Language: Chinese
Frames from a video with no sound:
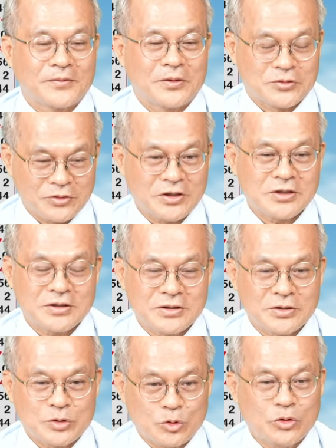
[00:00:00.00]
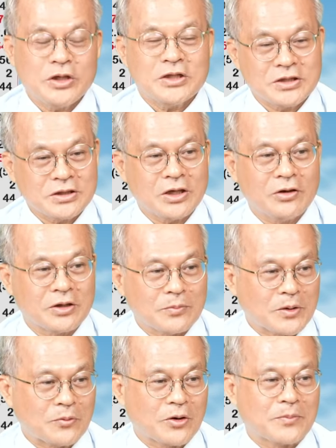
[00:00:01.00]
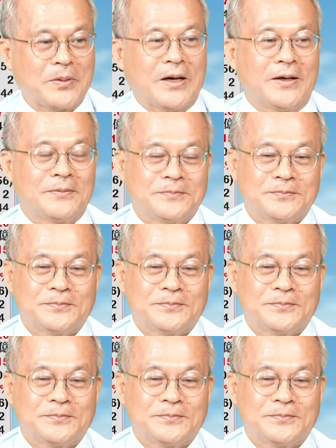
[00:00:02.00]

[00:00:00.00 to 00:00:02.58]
所以主力知道你们会怕，